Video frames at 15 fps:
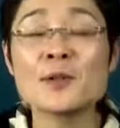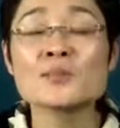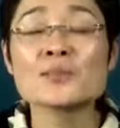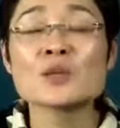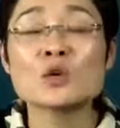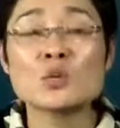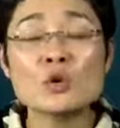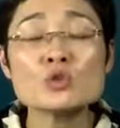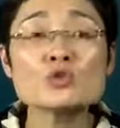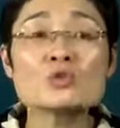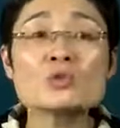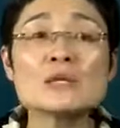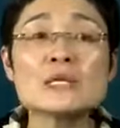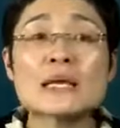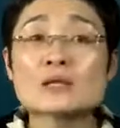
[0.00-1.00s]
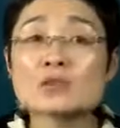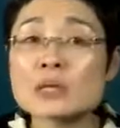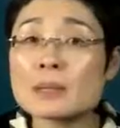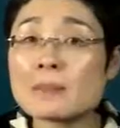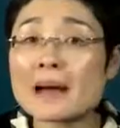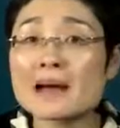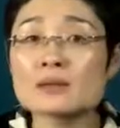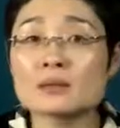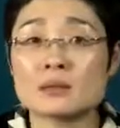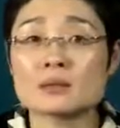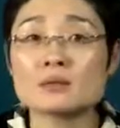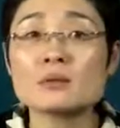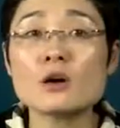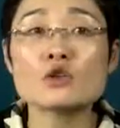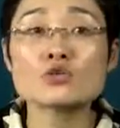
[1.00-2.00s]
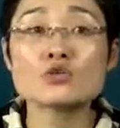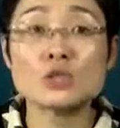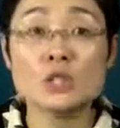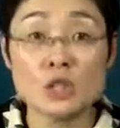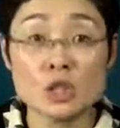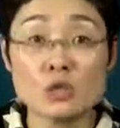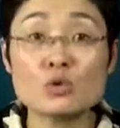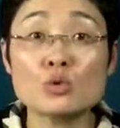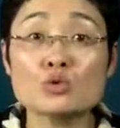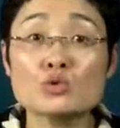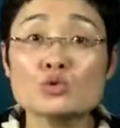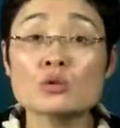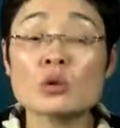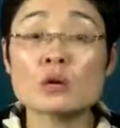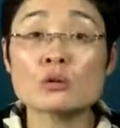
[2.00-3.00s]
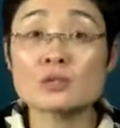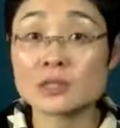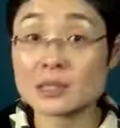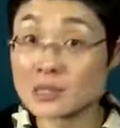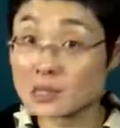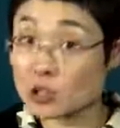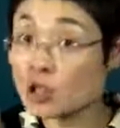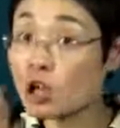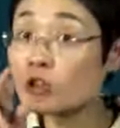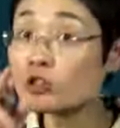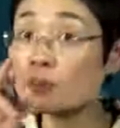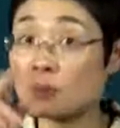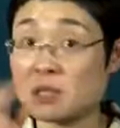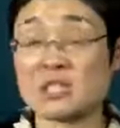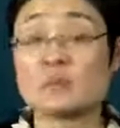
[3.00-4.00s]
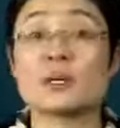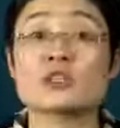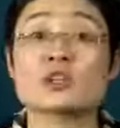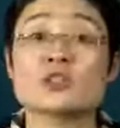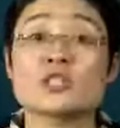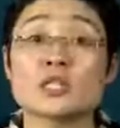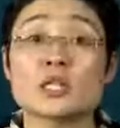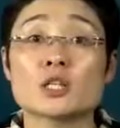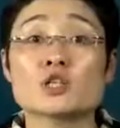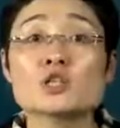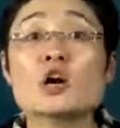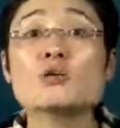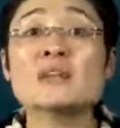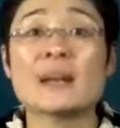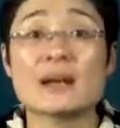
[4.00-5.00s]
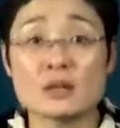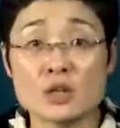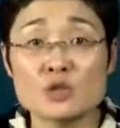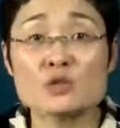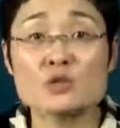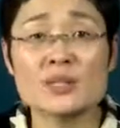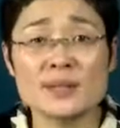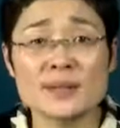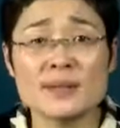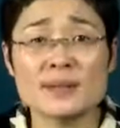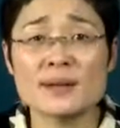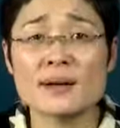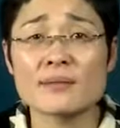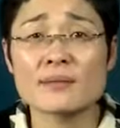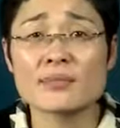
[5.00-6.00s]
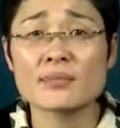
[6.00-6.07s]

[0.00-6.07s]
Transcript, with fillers: 我总共给你按出来八个，告诉你一共需要抄到笔记本上抄几个，抄两个就可以了，